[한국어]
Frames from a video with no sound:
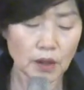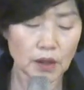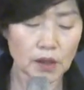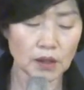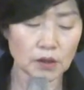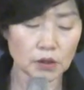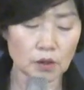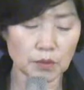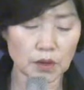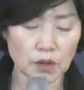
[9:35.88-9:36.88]
길 가던
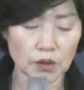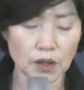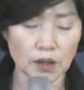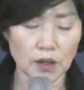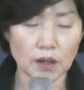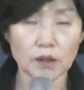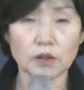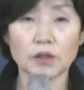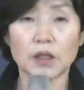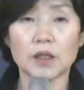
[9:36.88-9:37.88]
젊은 여자가
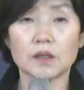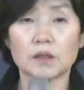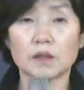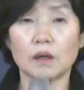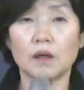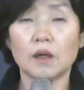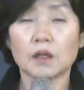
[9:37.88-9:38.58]
여자가 있어서